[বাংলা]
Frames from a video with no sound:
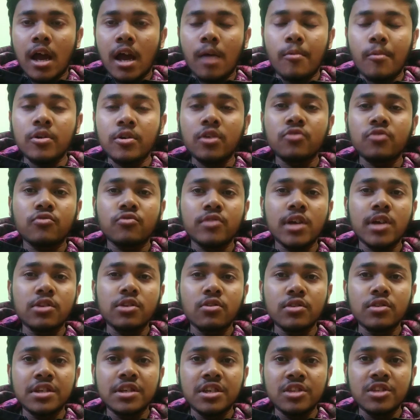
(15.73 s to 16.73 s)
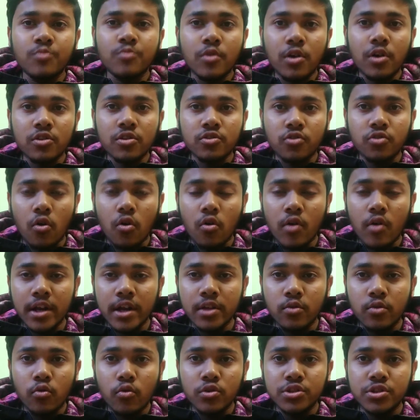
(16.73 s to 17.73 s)
এমনটা শোনা যাচ্ছিল যে ইস্ট বেঙ্গলের
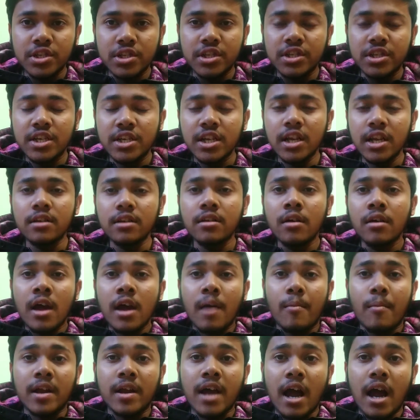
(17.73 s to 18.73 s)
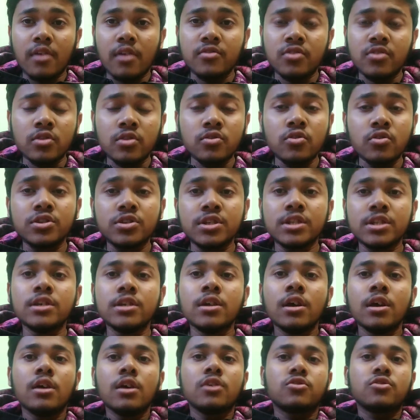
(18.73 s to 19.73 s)
সহকারী কোচ যিনি ছিলেন মানে আলেসান্দ্র যিনি
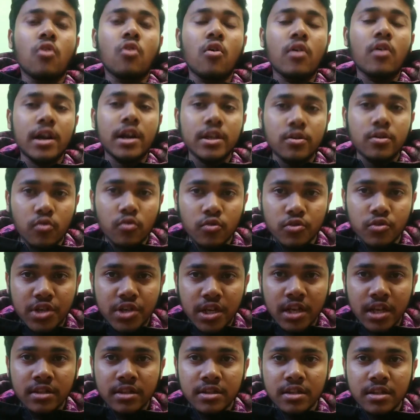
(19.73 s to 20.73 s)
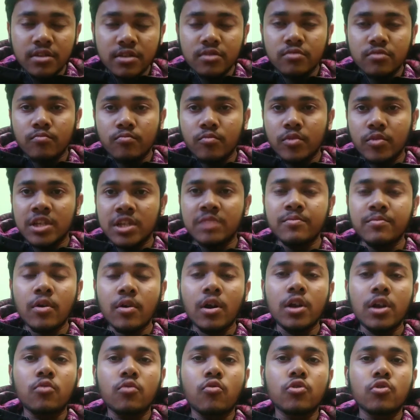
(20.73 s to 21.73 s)
সহকারী কোচ ছিলেন তিনি ইস্ট
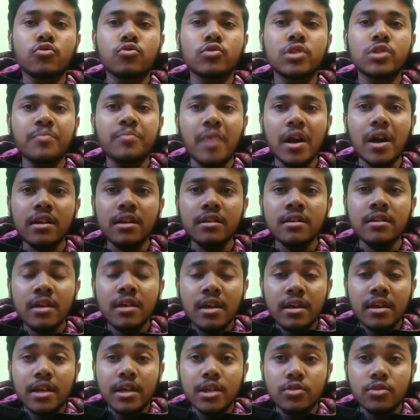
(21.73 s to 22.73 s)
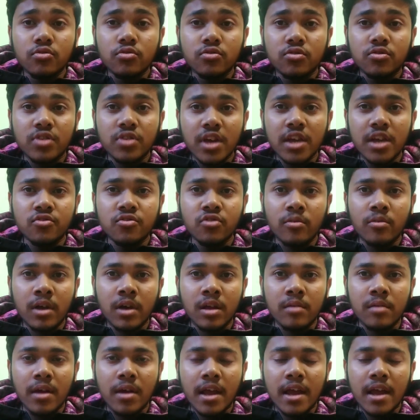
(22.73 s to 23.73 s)
বেঙ্গলের কোচ হতে পারেন কিন্তু সেই
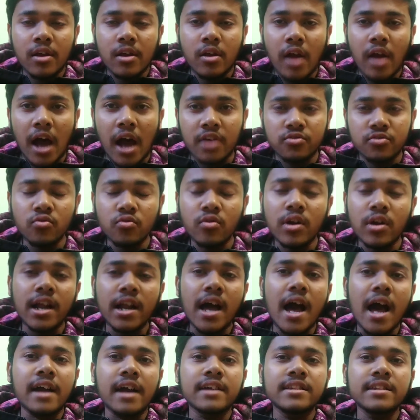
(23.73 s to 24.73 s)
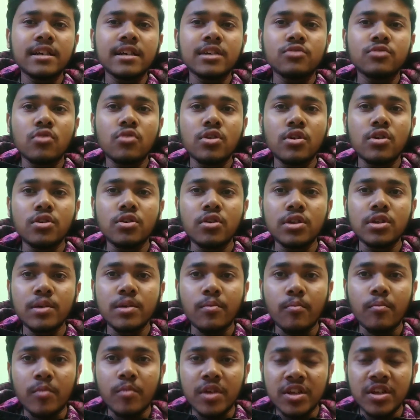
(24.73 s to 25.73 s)
সময় আশঙ্কাটা আগে থেকেই তৈরি হয়েছিল যে
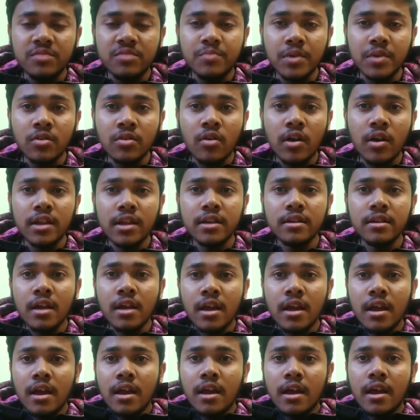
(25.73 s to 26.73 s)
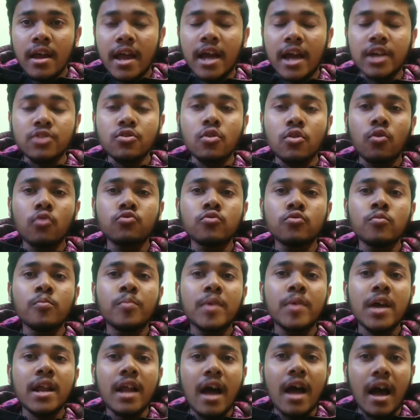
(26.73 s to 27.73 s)
ইস্ট বেঙ্গলে একজন নতুন
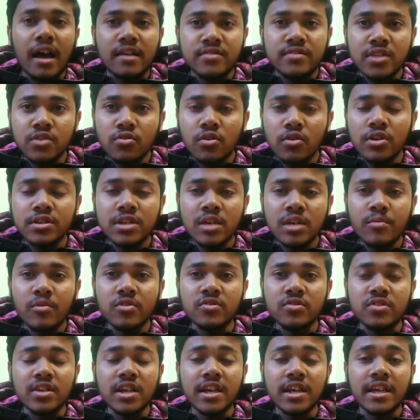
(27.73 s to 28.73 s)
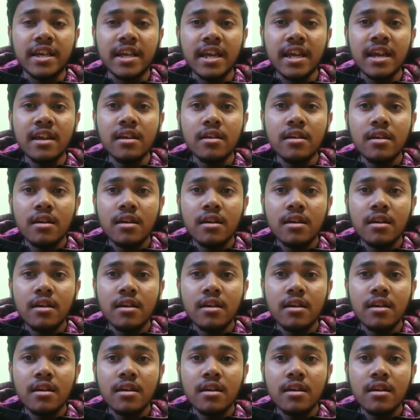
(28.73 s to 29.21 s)
প্লেয়ার আসতে চলেছে এবং সেটা কে